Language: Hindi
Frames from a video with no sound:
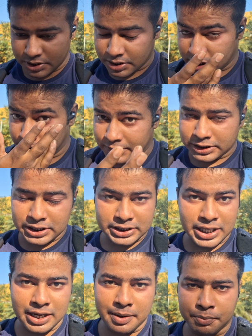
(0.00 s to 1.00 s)
इसके वजह से
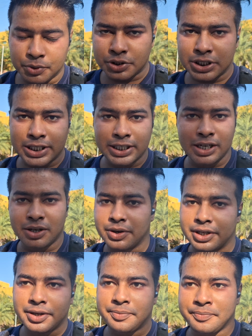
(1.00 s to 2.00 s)
सारा पुर्जा ढीला हो
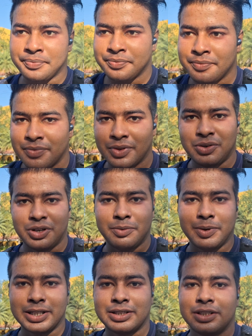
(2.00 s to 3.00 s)
गया कोई
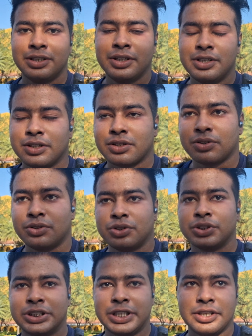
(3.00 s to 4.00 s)
बात नहीं तो
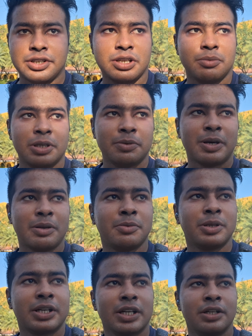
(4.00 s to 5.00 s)
सीट नहीं मनी पाने
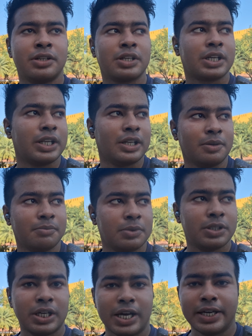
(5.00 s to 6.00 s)
मिल रहा कल हम
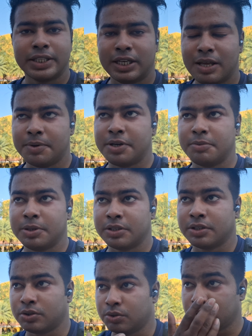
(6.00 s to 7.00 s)
आए थे लाइब्रेरी में
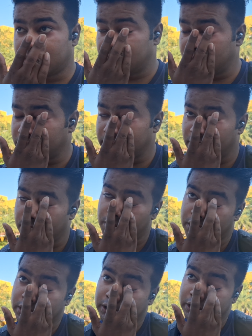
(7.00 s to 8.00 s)
तो कल क्या हुआ
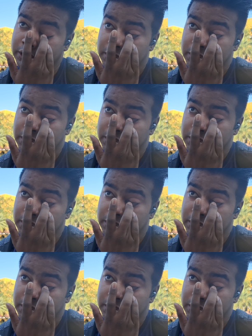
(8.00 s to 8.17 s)
कि कल